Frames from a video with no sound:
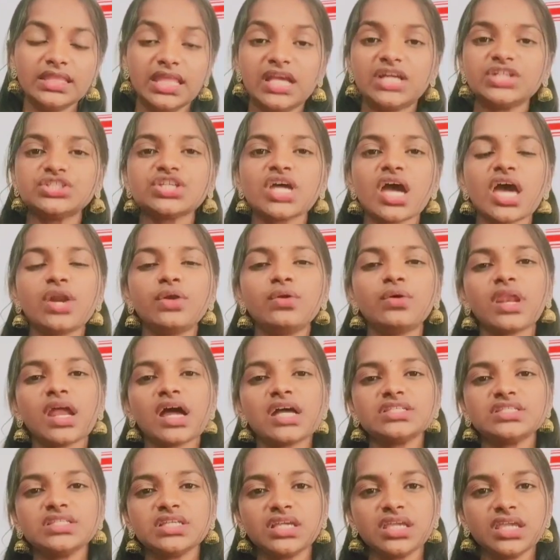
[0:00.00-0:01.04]
దిగజారుడు
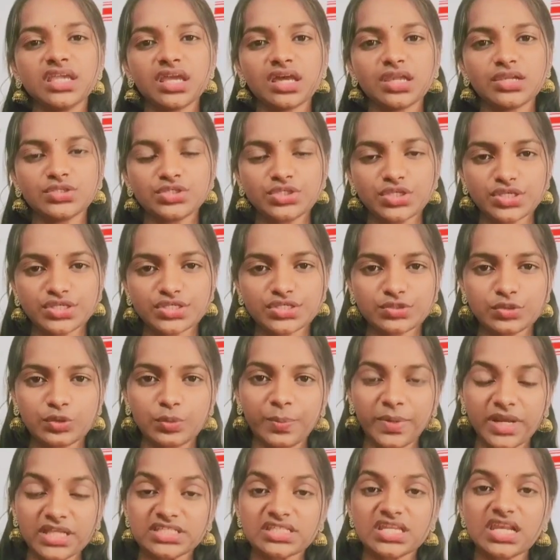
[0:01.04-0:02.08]
రాజకీయాలు చేస్తూ
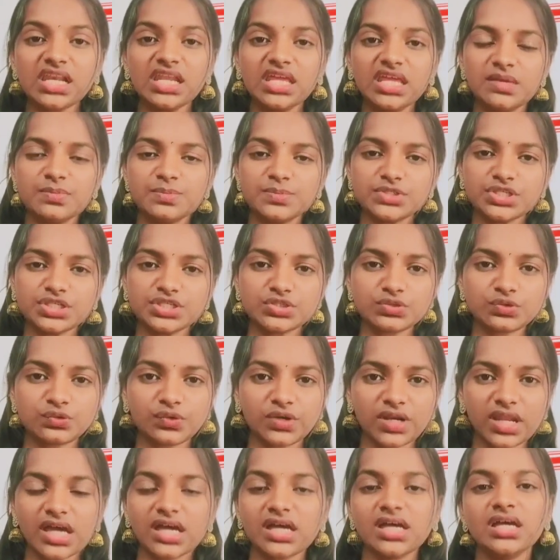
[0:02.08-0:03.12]
ప్రజల్ని
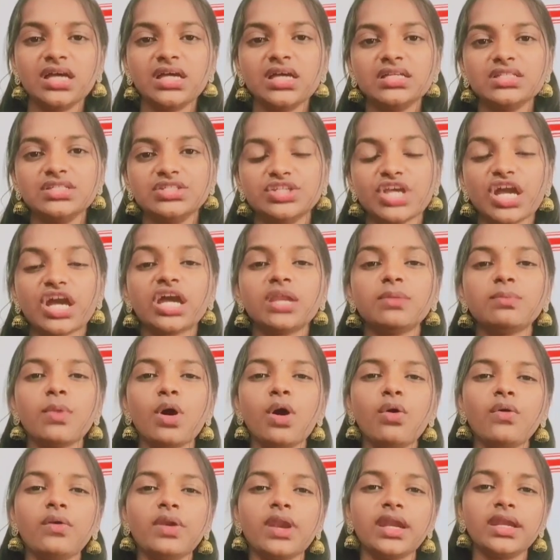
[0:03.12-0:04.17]
హింసిస్తున్న
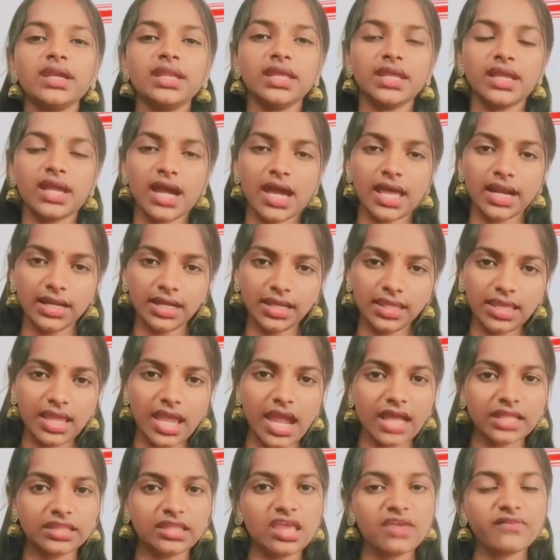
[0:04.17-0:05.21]
జగన్మోహన్ రెడ్డి గారిని
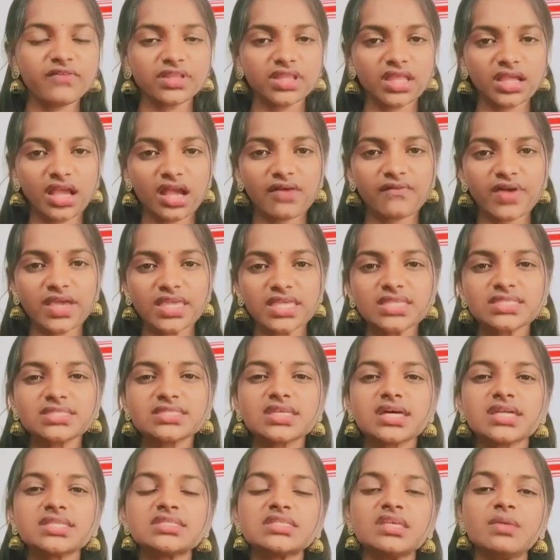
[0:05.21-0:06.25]
అదేవిధంగా
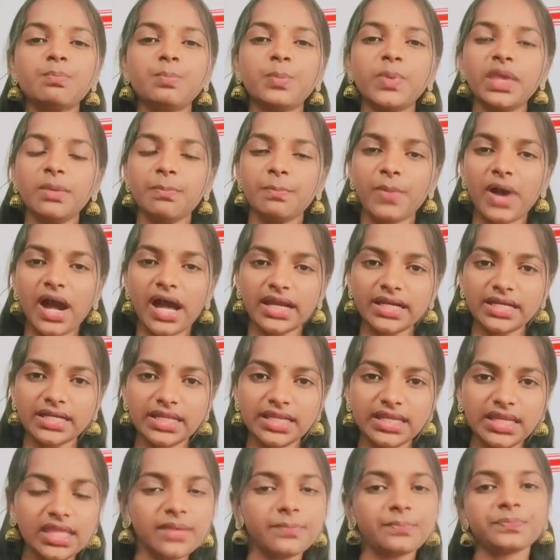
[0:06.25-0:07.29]
వైఎస్ఆర్సీపీ
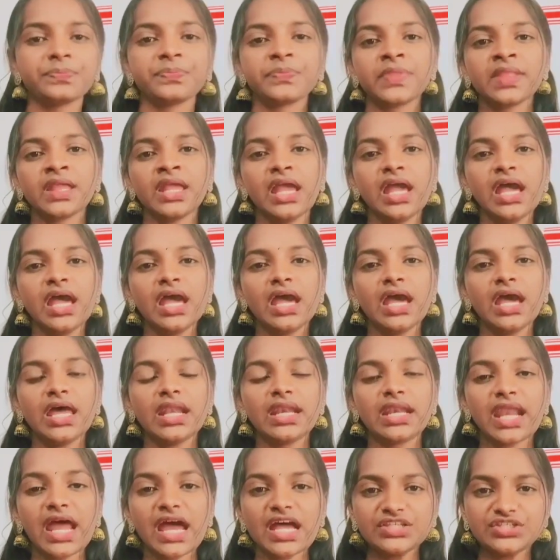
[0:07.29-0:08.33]
పార్టీని
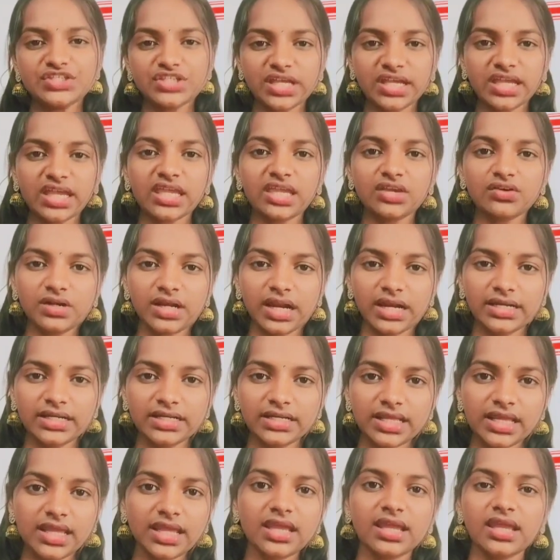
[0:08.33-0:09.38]
రాజకీయం
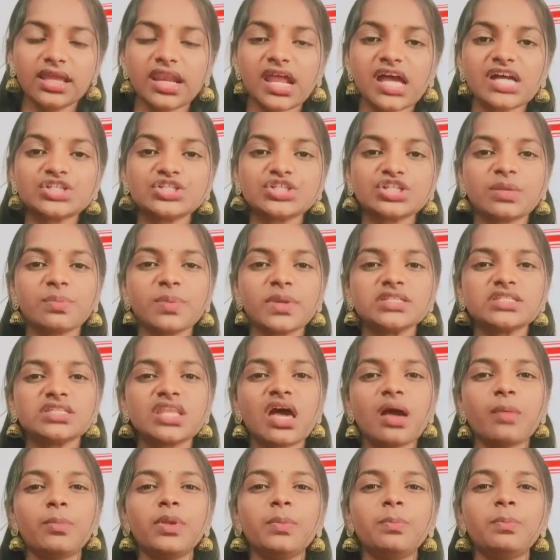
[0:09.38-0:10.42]
కంటే రాష్ట్ర
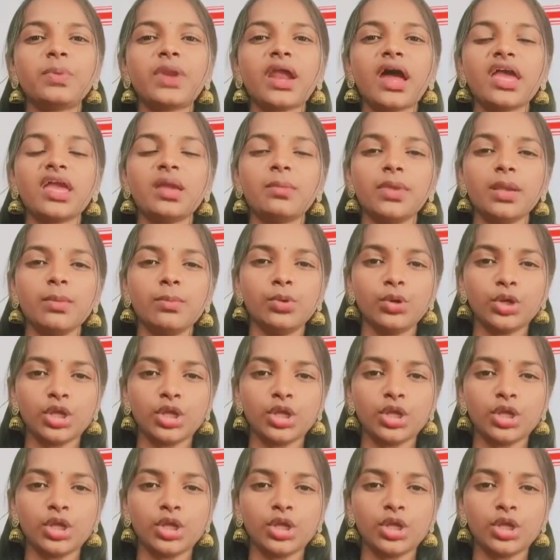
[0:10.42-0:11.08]
ప్రజల అభిప్రాయమే